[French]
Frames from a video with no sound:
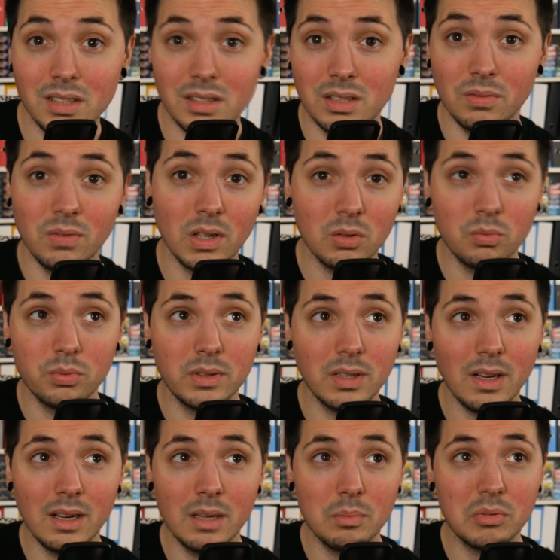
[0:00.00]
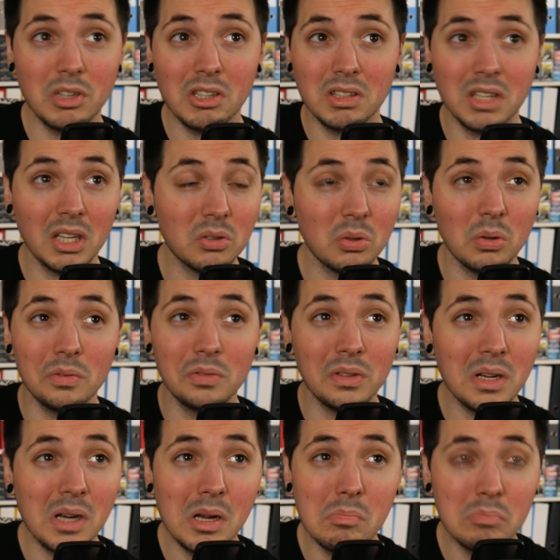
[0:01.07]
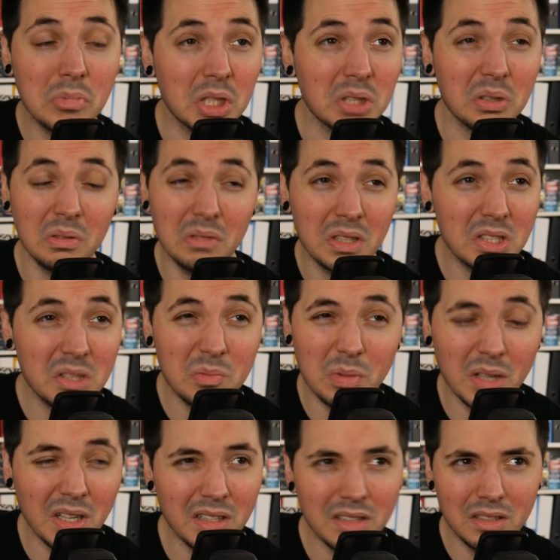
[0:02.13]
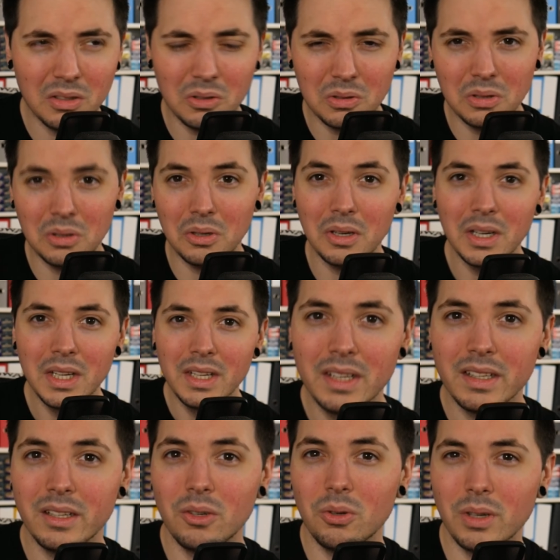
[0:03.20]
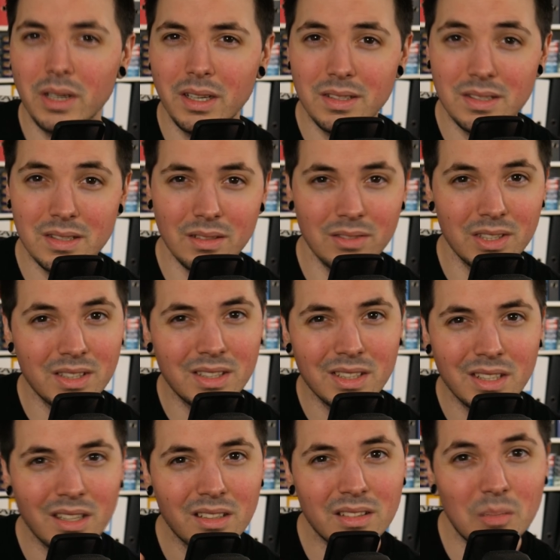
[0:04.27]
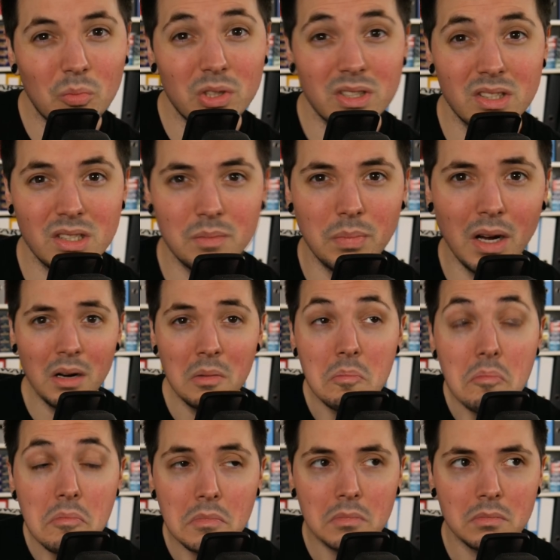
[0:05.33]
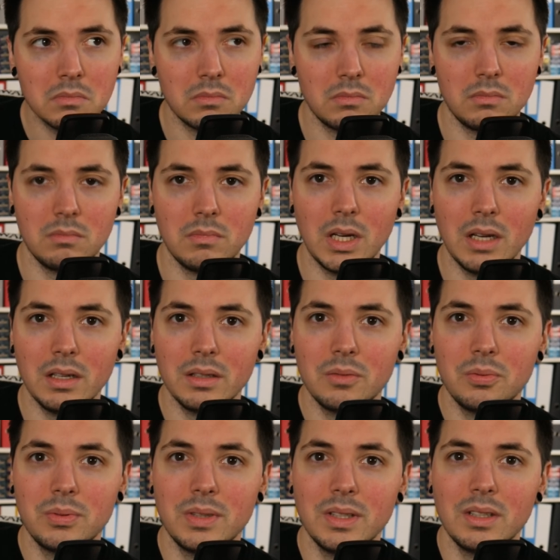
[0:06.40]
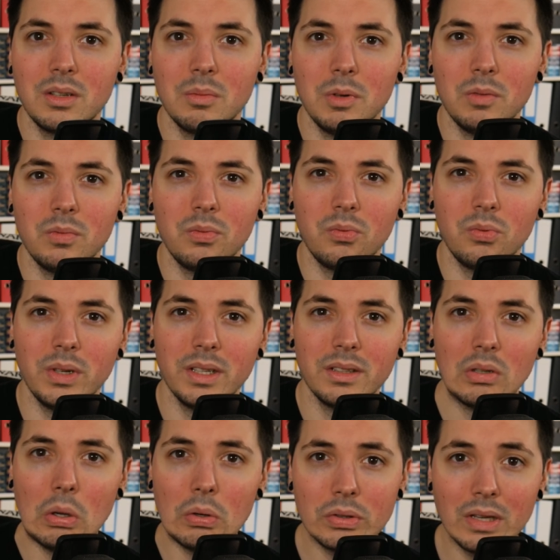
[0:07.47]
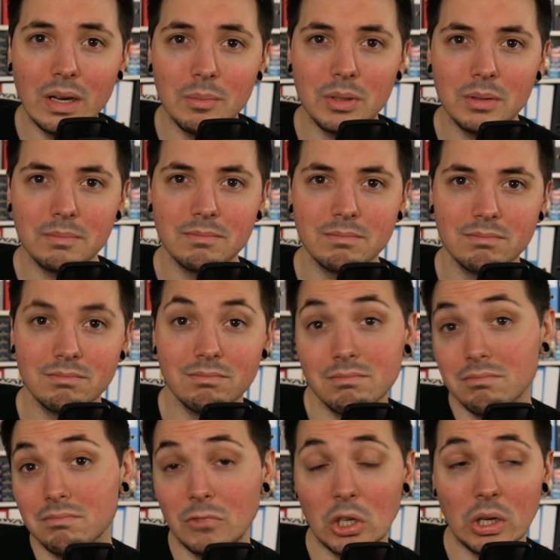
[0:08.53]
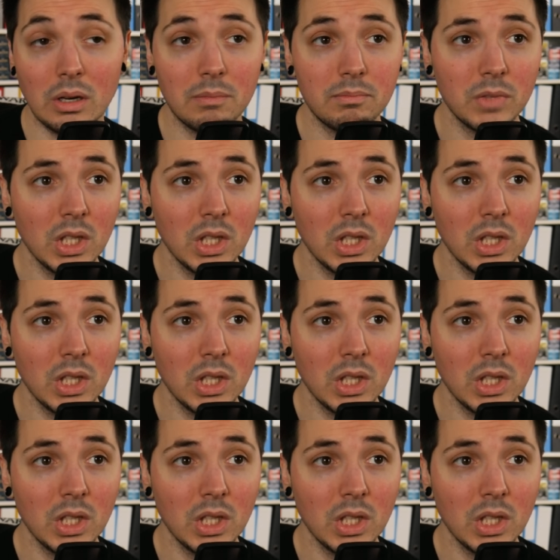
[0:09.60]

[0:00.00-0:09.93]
qui va coûter, aller peut-être 80, 90 balles et encore. Et le reste, ça va être des cartes à moins de 10 balles. Bah écoutez, comment vous voulez être rentable voilà.